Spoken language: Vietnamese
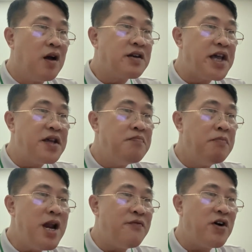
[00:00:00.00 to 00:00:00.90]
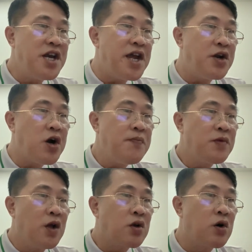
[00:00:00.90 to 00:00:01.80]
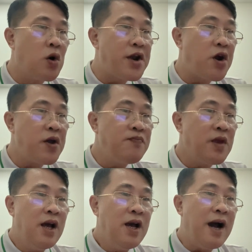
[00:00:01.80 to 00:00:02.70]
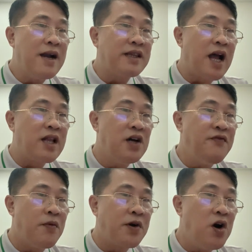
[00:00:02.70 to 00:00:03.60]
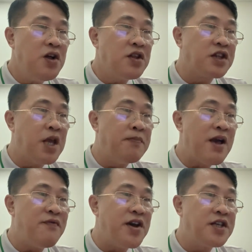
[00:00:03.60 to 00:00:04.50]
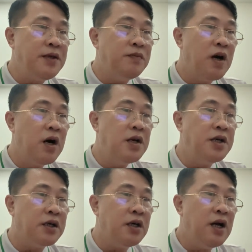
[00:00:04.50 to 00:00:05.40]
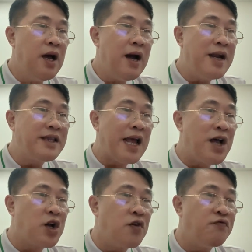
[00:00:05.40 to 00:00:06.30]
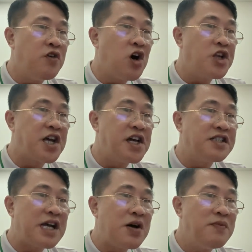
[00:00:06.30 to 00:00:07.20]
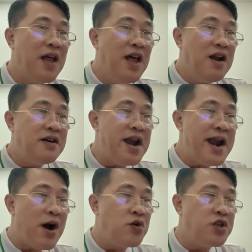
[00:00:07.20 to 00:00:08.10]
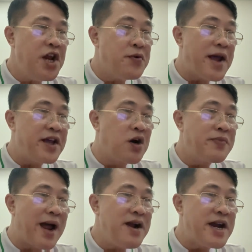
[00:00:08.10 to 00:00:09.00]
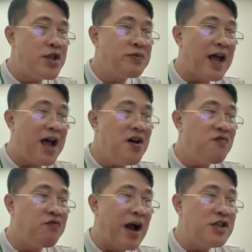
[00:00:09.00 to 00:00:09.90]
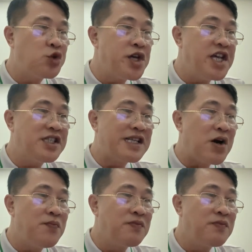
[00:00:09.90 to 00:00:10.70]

Đây mới là vấn đề đó. Cô gái nói, anh ta tới phòng đó tìm ai vậy chứ? Hơn nữa, anh ta còn vừa gọi thầy sao? Lẽ nào những điều này không đáng để chúng ta phải suy nghĩ sao?